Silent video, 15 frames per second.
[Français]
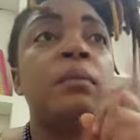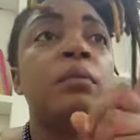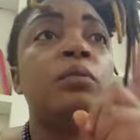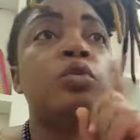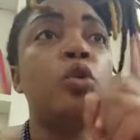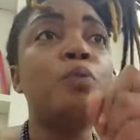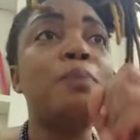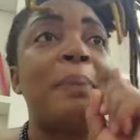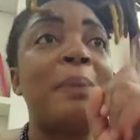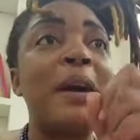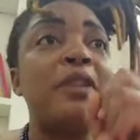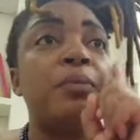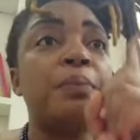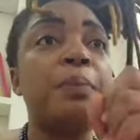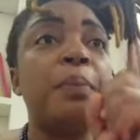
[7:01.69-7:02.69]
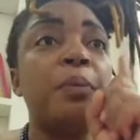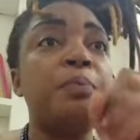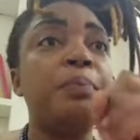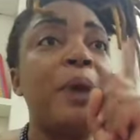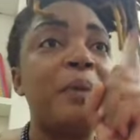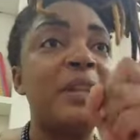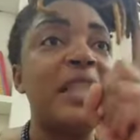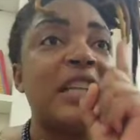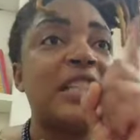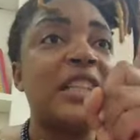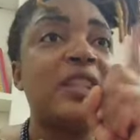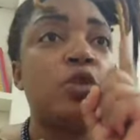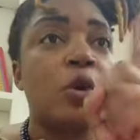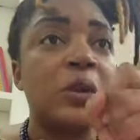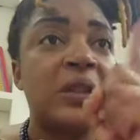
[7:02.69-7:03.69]
Papa papa, baby daddy,
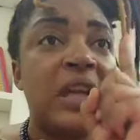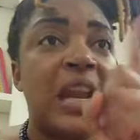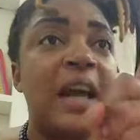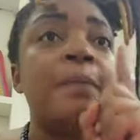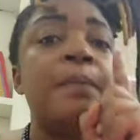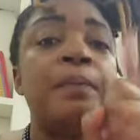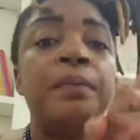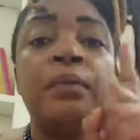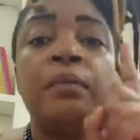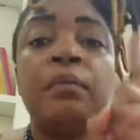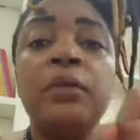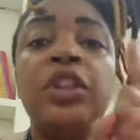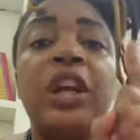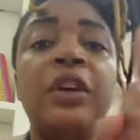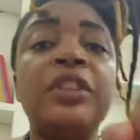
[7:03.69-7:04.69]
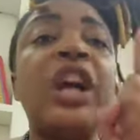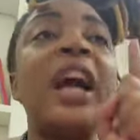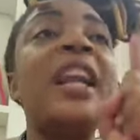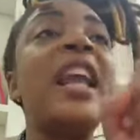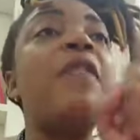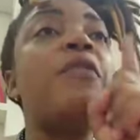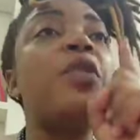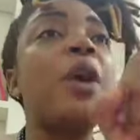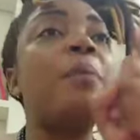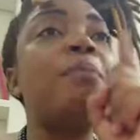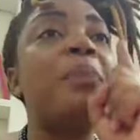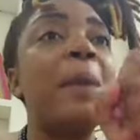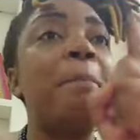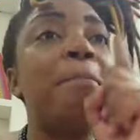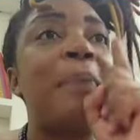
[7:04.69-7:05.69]
sorcier là. J'enlève leur
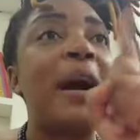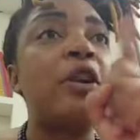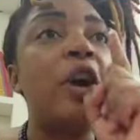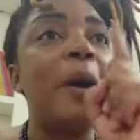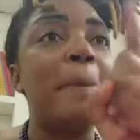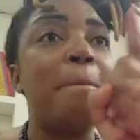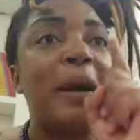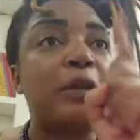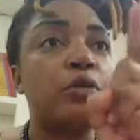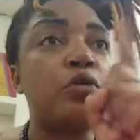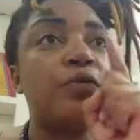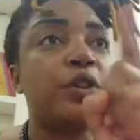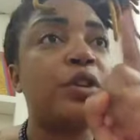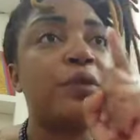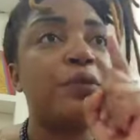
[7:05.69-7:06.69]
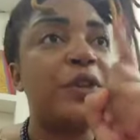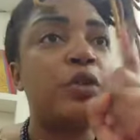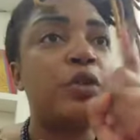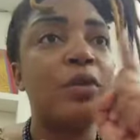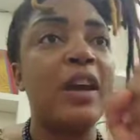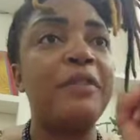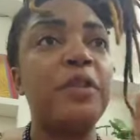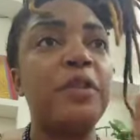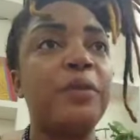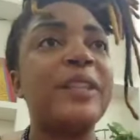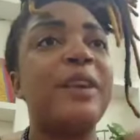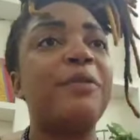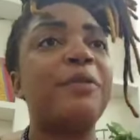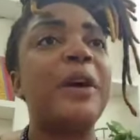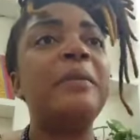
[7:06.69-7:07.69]
impact, impact sur votre vie et sur la vie de vos
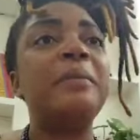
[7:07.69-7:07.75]
enfants.